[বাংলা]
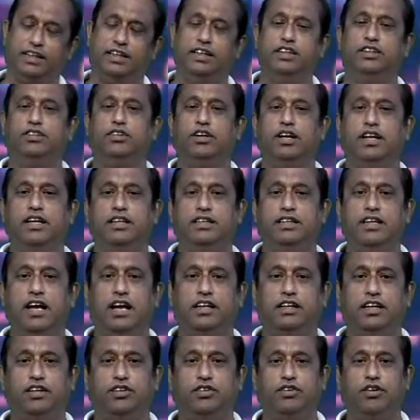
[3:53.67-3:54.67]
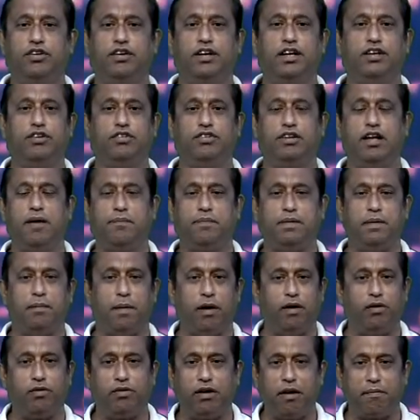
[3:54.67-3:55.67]
শিলচরের ইতিহাসের সঙ্গে যদি আপনি
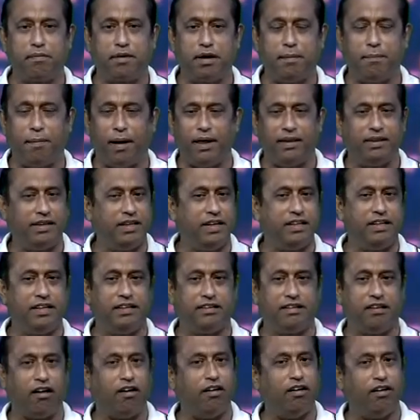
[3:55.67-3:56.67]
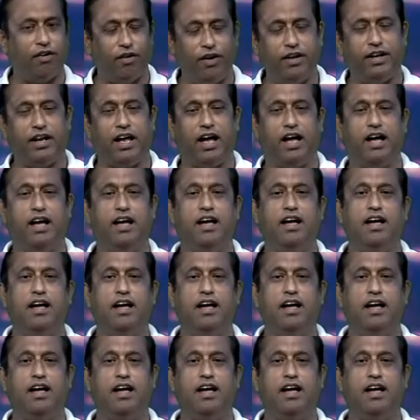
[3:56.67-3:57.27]
মালোগ্রামকে বাদ দিয়ে দেন তাহলে হয় না